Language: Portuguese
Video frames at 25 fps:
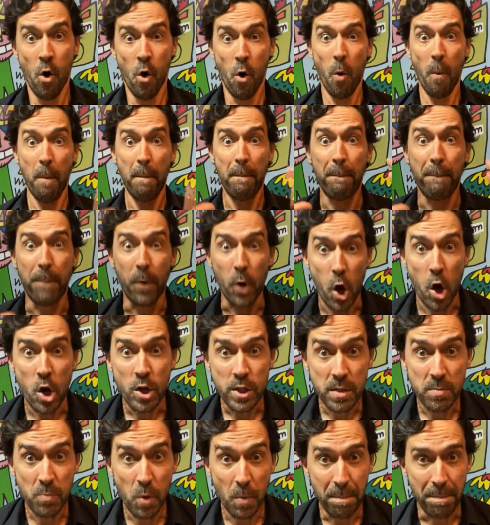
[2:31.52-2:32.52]
O
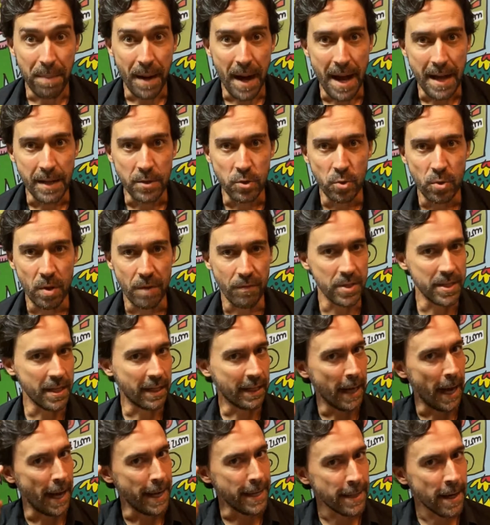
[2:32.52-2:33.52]
próximo passo é você
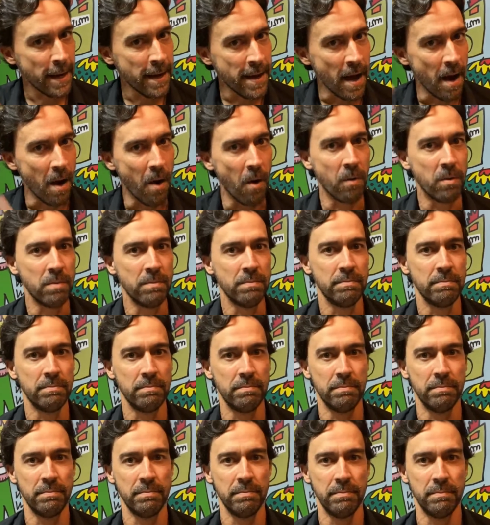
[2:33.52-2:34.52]
cair na real.
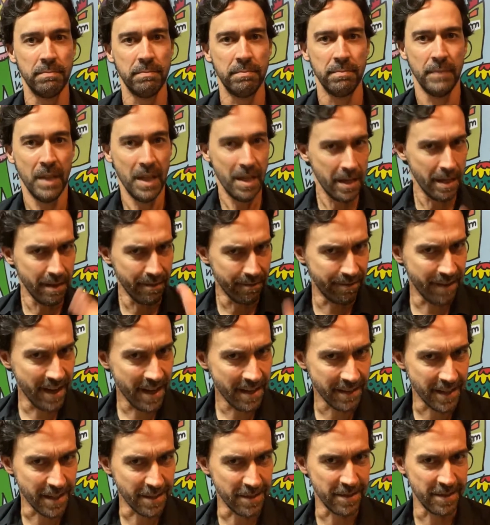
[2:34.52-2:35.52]
Em
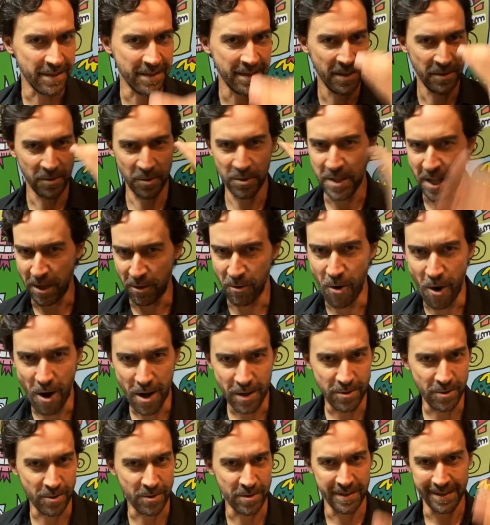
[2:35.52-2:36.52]
vendas, nos
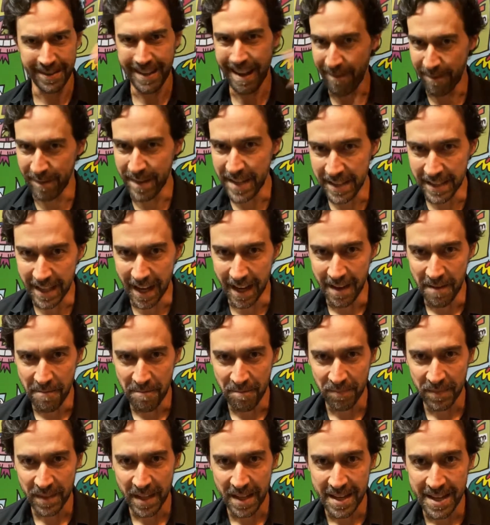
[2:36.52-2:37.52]
negócios, na vida,
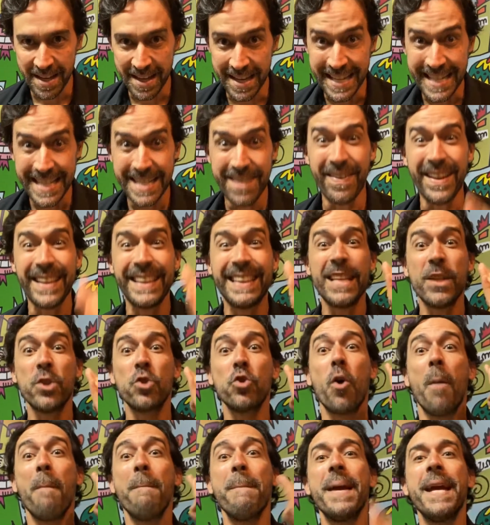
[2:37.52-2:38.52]
você vai ter
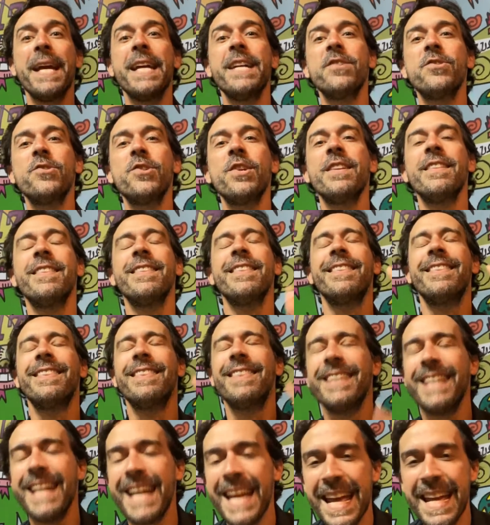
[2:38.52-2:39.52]
somente
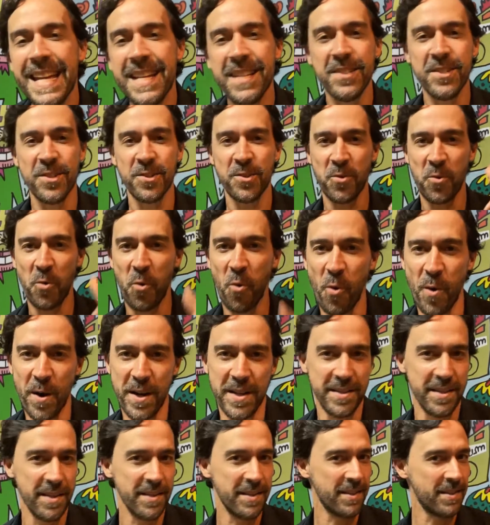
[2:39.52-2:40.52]
três
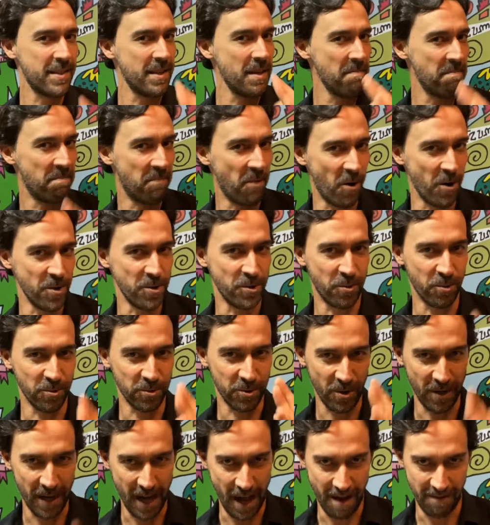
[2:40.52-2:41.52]
coisas que você pode
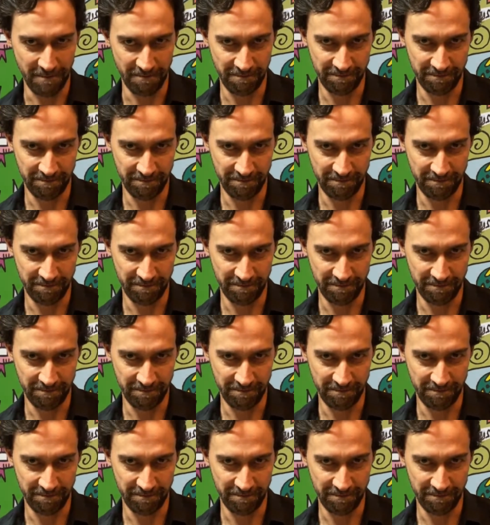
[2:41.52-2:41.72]
controlar.